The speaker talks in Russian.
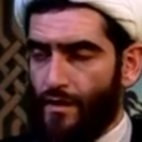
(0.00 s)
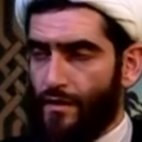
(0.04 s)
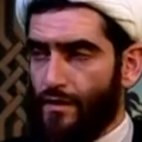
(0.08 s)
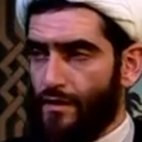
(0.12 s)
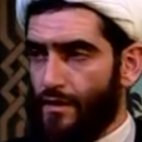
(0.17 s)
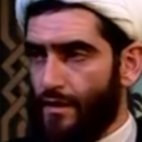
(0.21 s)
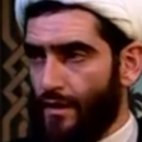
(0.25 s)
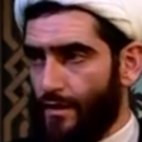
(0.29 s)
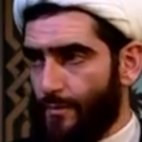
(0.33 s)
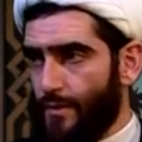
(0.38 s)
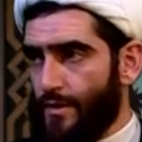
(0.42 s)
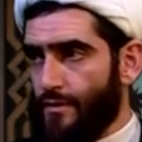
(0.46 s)

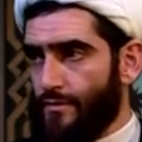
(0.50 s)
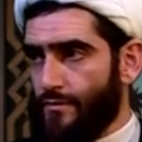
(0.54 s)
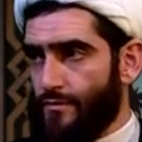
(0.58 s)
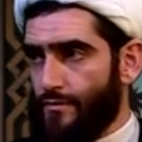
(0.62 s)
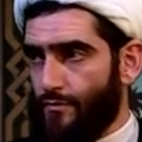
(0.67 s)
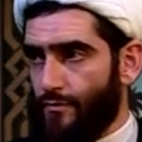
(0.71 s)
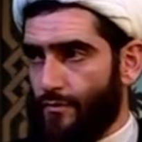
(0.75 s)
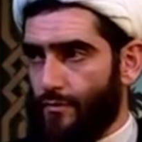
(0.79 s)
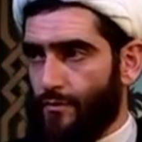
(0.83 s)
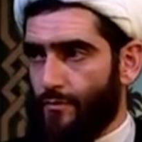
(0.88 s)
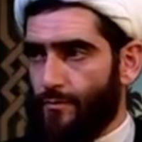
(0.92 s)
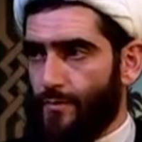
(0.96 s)
Я прежде
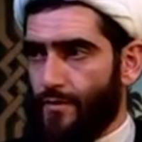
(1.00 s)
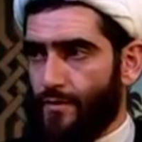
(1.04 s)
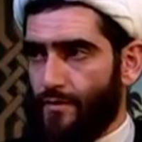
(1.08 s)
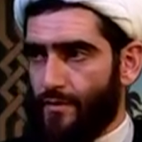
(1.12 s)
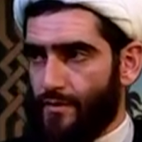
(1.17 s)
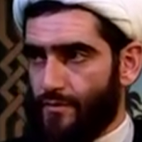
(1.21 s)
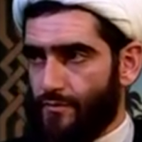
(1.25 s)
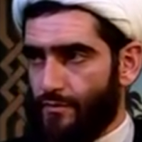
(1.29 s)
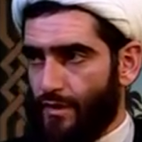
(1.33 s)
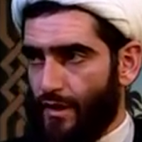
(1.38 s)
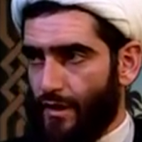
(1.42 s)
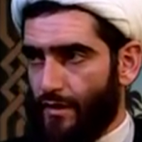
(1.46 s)
всего
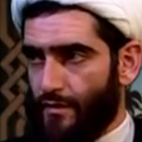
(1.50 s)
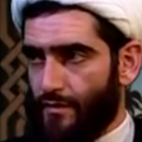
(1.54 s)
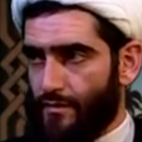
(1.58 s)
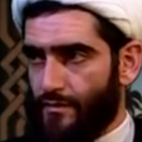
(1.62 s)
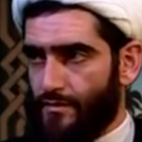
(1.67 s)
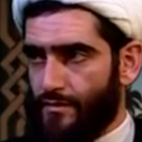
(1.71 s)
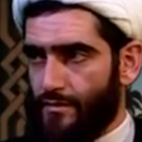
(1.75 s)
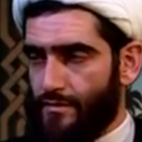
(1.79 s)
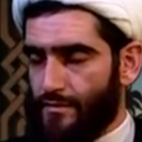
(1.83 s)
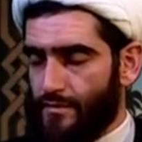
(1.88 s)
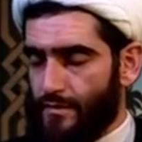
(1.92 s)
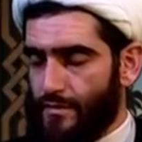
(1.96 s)
приветствую дорогих
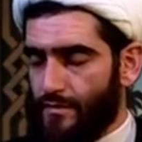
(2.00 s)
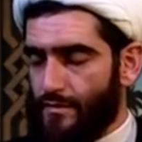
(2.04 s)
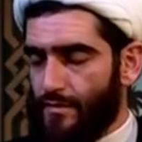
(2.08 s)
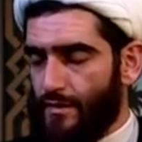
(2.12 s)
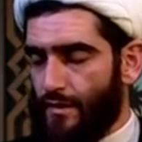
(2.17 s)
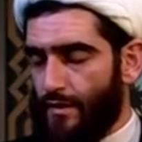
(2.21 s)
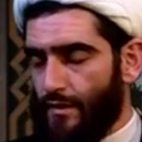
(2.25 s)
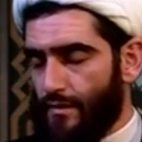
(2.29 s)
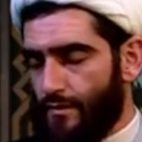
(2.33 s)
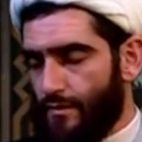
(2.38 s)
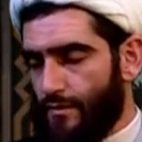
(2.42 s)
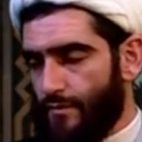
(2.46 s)

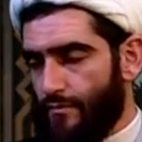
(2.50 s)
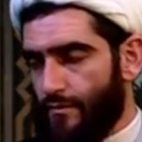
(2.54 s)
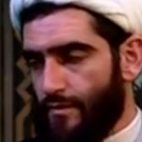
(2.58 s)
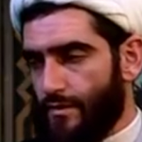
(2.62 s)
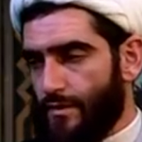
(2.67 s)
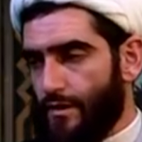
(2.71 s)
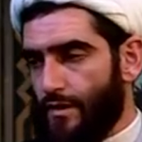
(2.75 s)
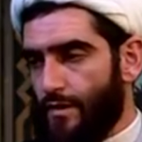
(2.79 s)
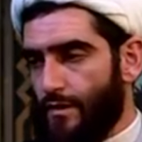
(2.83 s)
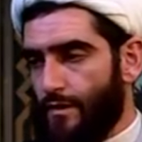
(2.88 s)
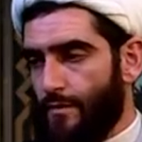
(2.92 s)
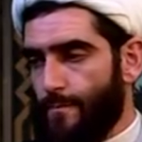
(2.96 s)
телезрителей Хади
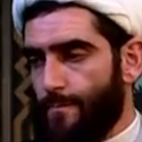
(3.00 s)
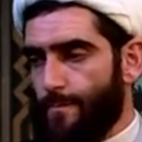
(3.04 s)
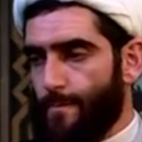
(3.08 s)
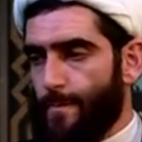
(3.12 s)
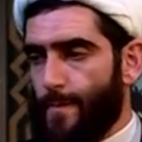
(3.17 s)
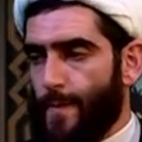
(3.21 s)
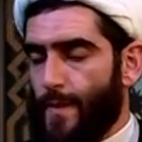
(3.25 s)
ТВ-3.